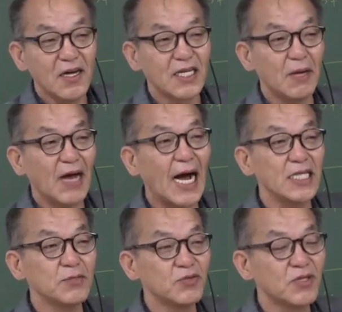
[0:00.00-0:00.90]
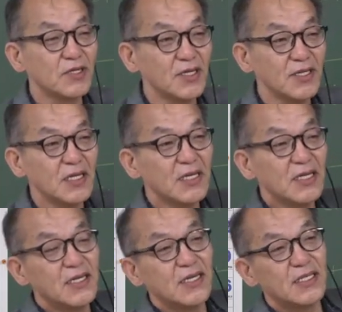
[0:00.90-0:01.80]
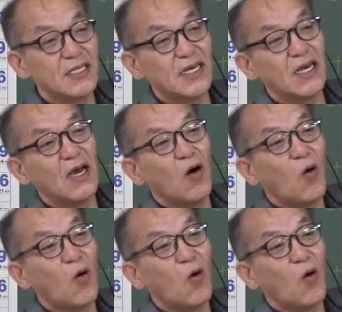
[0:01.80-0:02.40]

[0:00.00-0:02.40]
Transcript: 그 다음에 하지부터는 이제